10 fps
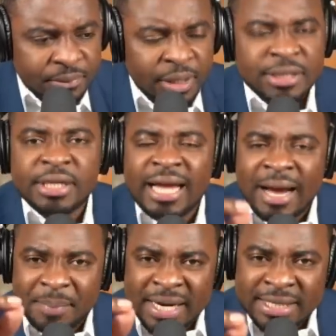C'était
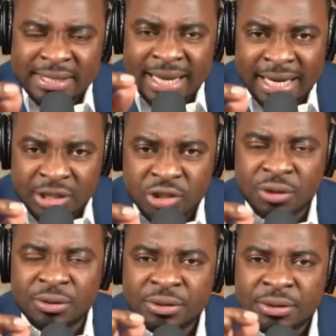après
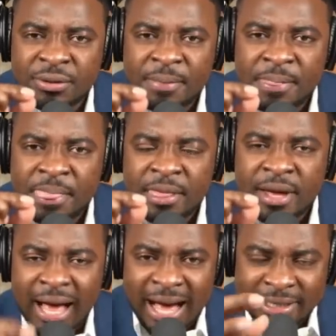installation
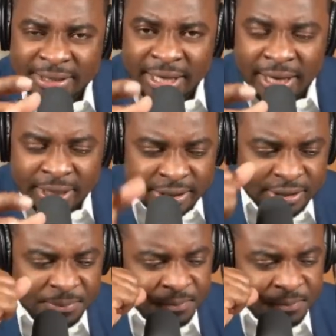Ariel Henry.